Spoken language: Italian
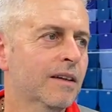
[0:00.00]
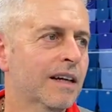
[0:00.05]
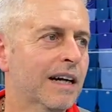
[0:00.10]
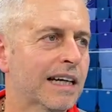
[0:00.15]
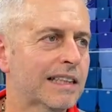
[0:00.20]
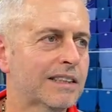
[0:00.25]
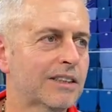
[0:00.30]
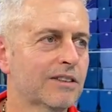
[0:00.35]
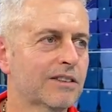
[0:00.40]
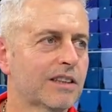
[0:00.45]

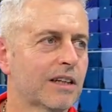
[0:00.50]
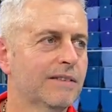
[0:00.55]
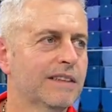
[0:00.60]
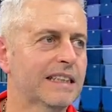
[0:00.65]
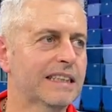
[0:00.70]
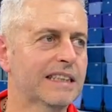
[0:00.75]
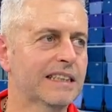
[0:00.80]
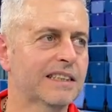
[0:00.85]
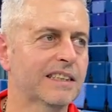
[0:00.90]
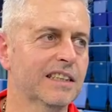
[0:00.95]

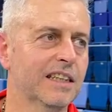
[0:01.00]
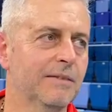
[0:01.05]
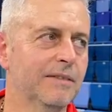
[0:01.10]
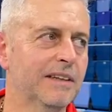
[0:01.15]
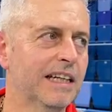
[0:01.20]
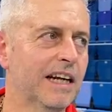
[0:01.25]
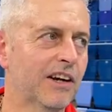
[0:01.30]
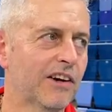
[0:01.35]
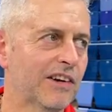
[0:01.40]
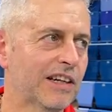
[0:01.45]
Assolutamente sì,
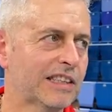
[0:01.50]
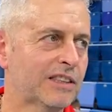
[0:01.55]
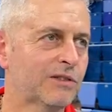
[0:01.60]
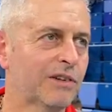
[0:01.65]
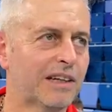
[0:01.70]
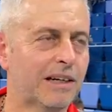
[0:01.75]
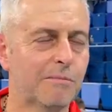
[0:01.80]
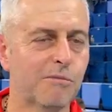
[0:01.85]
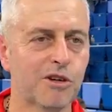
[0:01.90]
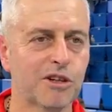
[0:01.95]
Milano è una
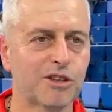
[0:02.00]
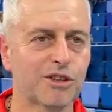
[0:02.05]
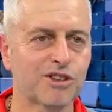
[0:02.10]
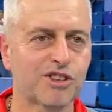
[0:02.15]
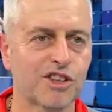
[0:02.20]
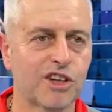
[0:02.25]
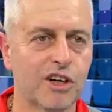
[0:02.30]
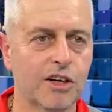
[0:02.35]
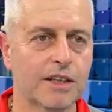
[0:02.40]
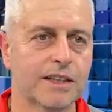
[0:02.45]
squadra molto
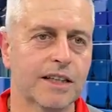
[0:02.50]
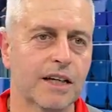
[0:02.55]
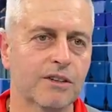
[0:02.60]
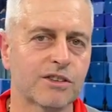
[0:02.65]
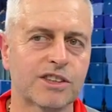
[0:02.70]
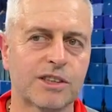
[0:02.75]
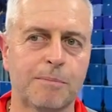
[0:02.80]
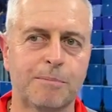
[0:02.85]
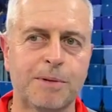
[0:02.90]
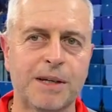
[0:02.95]
solida, lo
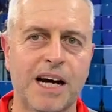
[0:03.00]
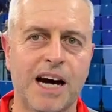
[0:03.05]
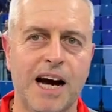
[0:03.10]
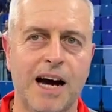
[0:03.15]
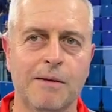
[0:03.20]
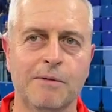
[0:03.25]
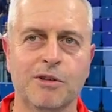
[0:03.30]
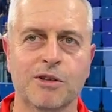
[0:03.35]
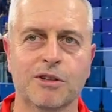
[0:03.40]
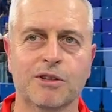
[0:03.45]

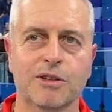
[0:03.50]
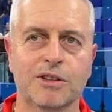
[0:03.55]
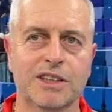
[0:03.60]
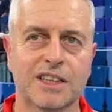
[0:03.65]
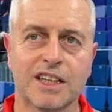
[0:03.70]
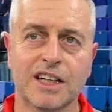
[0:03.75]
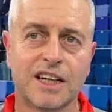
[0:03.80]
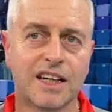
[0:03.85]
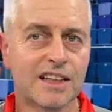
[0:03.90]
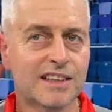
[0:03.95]
sappiamo, con
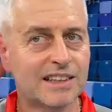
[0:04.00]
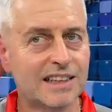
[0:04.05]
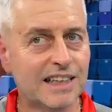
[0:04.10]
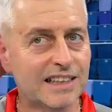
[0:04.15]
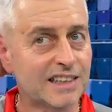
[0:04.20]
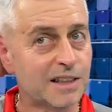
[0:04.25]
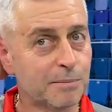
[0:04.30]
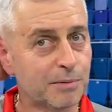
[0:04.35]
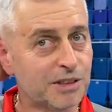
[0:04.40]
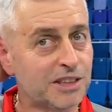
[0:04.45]
eh,
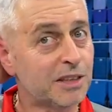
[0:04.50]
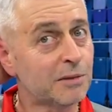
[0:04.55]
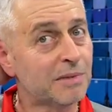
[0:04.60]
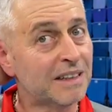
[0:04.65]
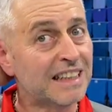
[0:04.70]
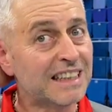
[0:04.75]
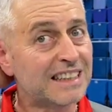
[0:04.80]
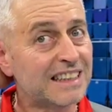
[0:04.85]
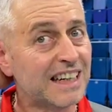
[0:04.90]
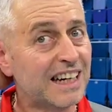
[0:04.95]
tante
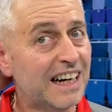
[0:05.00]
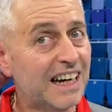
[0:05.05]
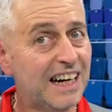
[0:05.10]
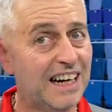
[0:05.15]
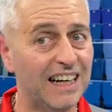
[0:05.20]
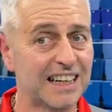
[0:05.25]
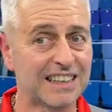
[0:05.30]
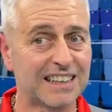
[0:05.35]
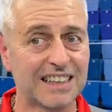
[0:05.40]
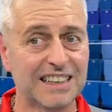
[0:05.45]
possibilità
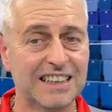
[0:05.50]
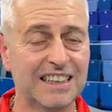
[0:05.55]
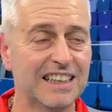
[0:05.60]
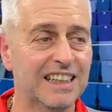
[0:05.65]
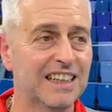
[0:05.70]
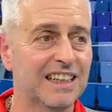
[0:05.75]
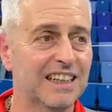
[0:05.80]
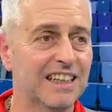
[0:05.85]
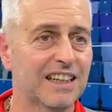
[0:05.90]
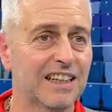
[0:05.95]
anche
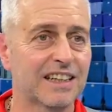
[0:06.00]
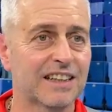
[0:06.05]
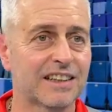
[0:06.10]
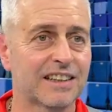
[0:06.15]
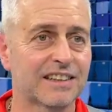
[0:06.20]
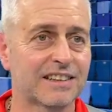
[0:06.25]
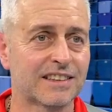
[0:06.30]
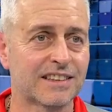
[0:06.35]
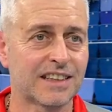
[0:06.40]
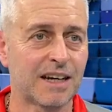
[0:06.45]
di
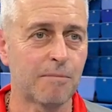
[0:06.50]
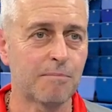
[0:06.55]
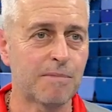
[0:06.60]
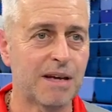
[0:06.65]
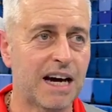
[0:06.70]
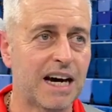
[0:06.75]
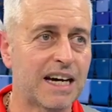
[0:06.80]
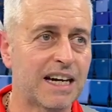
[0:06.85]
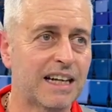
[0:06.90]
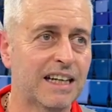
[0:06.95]

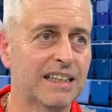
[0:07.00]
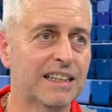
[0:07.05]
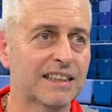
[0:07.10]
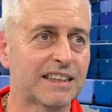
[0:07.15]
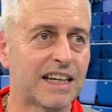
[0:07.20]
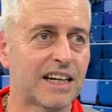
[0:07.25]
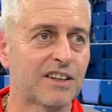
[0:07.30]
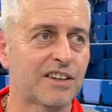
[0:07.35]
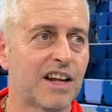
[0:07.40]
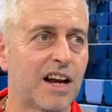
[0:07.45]
cambiare
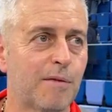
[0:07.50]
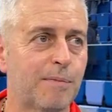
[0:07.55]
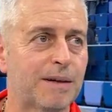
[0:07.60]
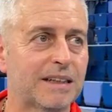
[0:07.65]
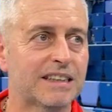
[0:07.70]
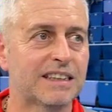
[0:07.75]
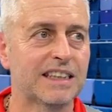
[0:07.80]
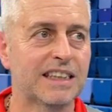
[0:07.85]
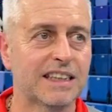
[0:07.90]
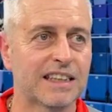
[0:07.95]
all'interno della
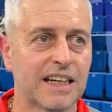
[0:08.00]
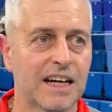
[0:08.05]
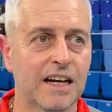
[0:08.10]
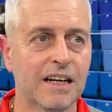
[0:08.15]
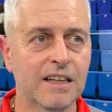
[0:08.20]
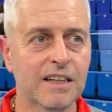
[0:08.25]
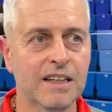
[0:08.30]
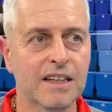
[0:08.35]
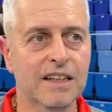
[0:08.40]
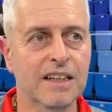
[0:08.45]

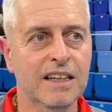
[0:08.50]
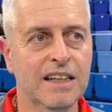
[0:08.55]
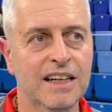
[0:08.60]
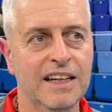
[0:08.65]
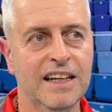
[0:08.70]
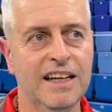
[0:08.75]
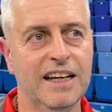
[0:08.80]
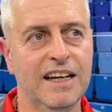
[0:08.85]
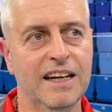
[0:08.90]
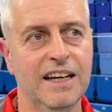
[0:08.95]
partita
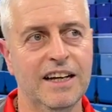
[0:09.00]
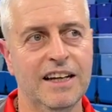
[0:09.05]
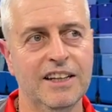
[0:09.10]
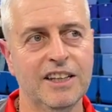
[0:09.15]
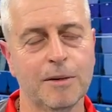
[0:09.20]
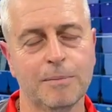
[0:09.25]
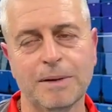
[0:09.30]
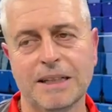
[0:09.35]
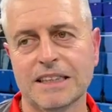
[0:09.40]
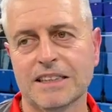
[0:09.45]
e
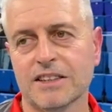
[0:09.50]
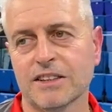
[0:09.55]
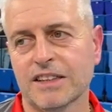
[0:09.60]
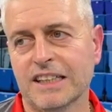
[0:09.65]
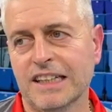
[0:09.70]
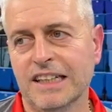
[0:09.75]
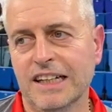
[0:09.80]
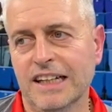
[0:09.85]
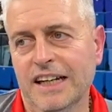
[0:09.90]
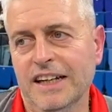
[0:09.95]
io penso
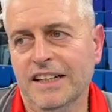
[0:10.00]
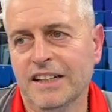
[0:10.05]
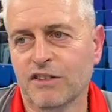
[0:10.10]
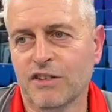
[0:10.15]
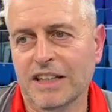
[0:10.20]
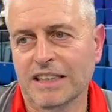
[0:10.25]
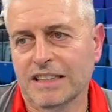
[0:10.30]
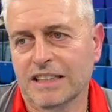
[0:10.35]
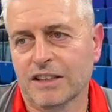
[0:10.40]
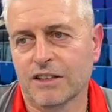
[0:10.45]
che devo
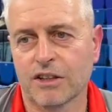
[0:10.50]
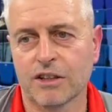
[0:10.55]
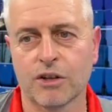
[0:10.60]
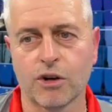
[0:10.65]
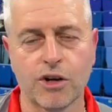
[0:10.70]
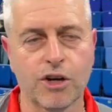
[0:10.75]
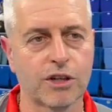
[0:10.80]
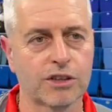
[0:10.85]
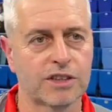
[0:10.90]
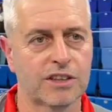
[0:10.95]
essere
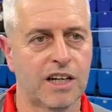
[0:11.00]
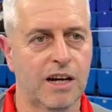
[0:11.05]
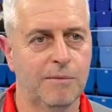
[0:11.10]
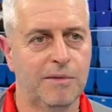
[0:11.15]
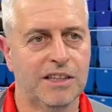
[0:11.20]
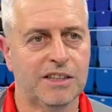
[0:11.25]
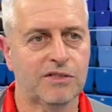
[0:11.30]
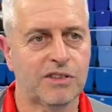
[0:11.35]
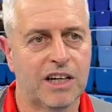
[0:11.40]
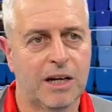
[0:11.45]
orgoglioso della
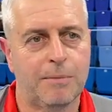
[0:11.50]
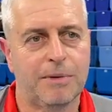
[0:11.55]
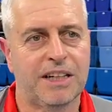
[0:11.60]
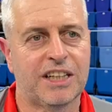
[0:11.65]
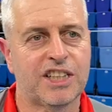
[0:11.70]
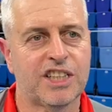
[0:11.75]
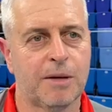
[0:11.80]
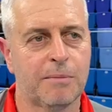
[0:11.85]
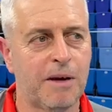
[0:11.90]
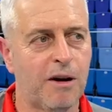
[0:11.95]
mia squadra perché
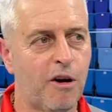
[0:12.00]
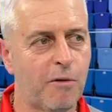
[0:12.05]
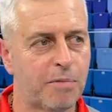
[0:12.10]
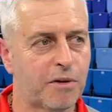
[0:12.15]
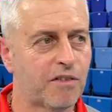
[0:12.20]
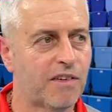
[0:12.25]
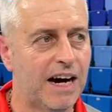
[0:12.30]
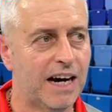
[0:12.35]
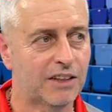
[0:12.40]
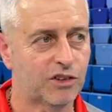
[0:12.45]
ci abbiamo
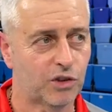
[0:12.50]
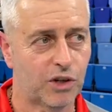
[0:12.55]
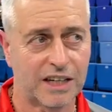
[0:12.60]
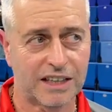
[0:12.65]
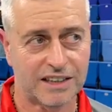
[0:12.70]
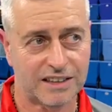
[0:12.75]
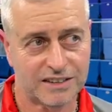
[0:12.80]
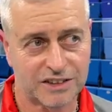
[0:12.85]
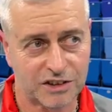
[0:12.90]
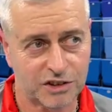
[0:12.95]
provato,
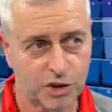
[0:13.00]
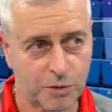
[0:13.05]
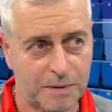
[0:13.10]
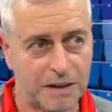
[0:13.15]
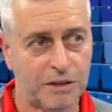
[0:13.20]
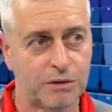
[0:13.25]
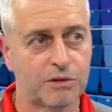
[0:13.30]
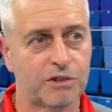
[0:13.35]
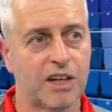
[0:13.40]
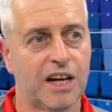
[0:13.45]

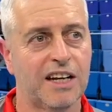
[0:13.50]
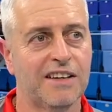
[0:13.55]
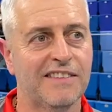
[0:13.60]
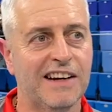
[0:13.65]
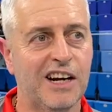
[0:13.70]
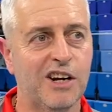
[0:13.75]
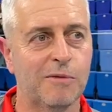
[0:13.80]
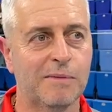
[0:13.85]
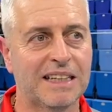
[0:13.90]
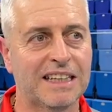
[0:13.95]
soprattutto a
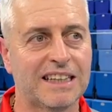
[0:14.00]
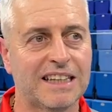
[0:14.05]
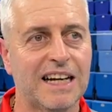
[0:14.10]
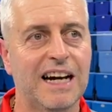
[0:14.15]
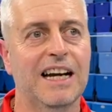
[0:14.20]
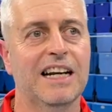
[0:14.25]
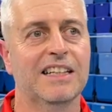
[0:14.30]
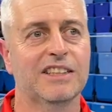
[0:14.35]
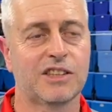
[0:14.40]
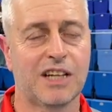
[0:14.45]
livello
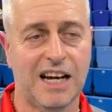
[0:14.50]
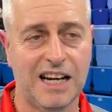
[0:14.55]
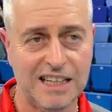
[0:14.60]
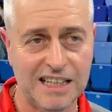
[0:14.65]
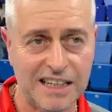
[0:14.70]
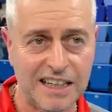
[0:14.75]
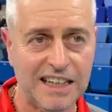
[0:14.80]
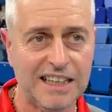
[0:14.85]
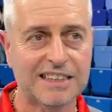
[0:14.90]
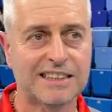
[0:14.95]
mentale
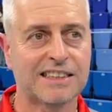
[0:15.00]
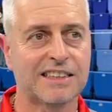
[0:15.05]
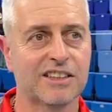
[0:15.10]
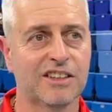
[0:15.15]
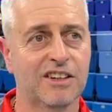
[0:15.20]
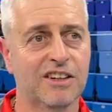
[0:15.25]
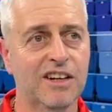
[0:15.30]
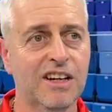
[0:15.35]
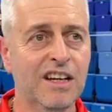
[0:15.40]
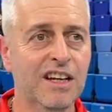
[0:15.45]

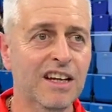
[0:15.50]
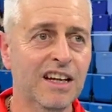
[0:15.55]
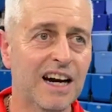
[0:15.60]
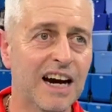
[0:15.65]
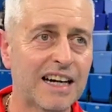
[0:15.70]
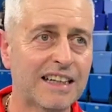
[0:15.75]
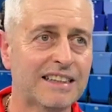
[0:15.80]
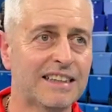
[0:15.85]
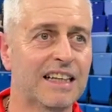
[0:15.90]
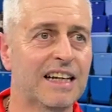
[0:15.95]
all'inizio,
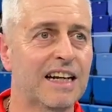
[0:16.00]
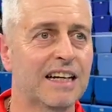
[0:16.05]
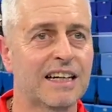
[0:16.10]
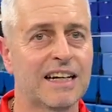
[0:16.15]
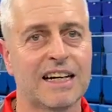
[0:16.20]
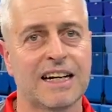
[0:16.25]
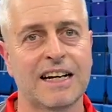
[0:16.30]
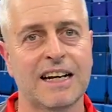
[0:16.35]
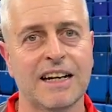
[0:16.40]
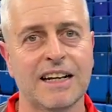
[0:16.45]
anche nella
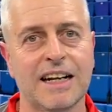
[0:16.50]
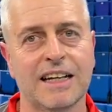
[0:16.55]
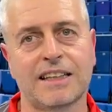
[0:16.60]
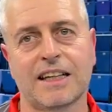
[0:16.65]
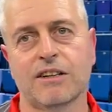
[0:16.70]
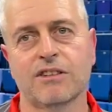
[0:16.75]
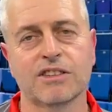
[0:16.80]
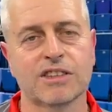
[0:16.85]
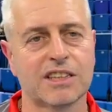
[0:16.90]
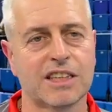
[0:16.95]
gara in andata,
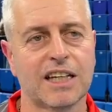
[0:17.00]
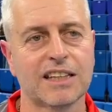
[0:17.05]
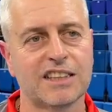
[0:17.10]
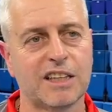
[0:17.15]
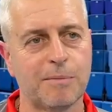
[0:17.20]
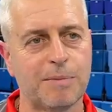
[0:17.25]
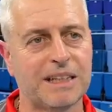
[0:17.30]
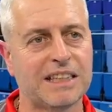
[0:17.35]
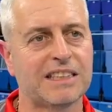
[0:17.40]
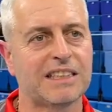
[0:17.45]

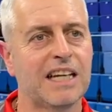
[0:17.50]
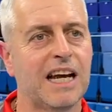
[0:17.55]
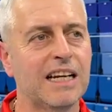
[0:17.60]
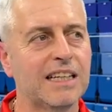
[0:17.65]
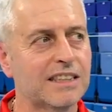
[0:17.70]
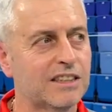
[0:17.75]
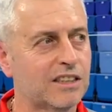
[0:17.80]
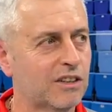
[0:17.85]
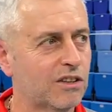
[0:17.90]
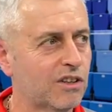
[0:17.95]
nonostante i
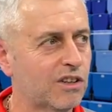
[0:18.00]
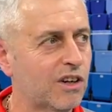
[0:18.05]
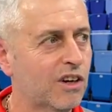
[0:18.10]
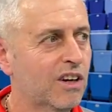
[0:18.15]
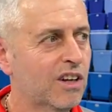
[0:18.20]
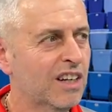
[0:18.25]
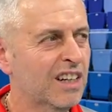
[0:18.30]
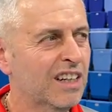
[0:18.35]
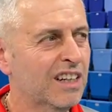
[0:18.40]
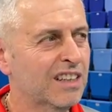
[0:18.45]
parziali siano
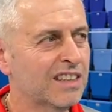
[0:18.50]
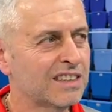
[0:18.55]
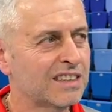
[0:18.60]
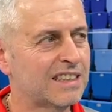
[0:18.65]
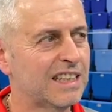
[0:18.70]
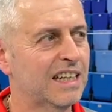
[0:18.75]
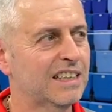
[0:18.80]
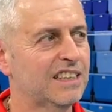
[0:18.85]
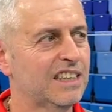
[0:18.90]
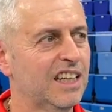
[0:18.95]

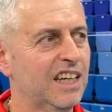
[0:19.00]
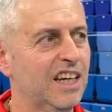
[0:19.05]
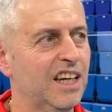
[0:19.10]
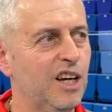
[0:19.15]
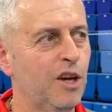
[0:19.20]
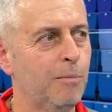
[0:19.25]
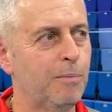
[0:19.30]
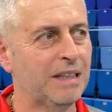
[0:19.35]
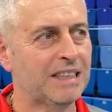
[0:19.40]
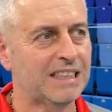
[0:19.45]

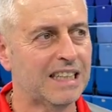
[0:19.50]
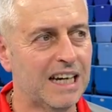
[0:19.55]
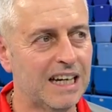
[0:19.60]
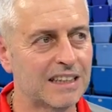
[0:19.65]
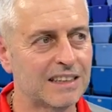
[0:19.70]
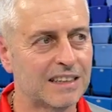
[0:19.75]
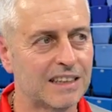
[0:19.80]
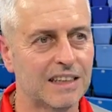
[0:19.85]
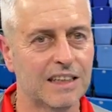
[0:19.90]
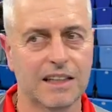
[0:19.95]
stati
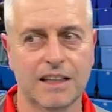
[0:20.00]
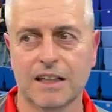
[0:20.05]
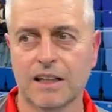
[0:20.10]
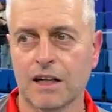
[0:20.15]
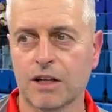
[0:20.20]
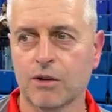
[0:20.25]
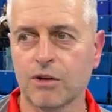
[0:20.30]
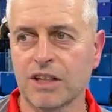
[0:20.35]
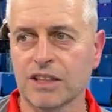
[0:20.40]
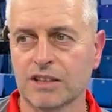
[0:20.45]
pesanti in
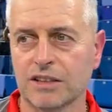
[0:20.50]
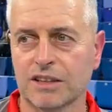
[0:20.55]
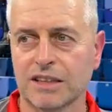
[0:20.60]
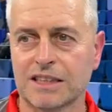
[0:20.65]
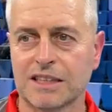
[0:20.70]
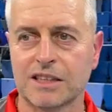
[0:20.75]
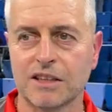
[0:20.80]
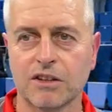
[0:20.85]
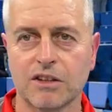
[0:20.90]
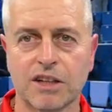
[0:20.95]
alcune
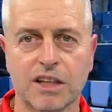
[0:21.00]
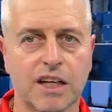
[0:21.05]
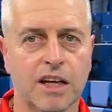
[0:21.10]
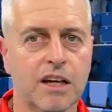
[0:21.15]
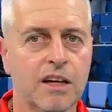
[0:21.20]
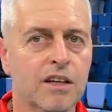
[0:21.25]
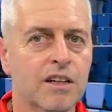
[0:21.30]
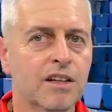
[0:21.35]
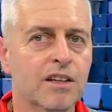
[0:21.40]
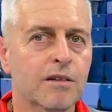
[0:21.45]
situazioni,
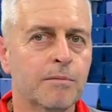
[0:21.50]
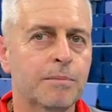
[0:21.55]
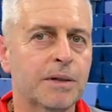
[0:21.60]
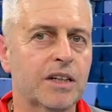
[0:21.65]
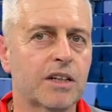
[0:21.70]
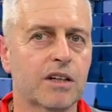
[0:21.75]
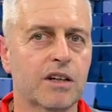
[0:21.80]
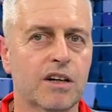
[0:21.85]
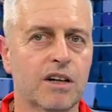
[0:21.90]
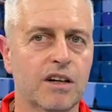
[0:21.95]

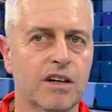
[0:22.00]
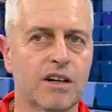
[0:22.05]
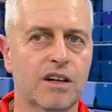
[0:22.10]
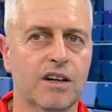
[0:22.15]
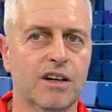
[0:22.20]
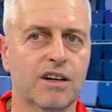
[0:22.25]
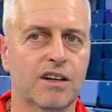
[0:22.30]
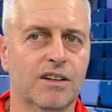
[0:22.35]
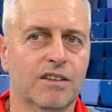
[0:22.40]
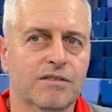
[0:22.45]

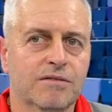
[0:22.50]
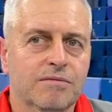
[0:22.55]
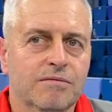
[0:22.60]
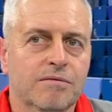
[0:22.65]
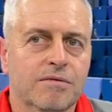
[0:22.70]
però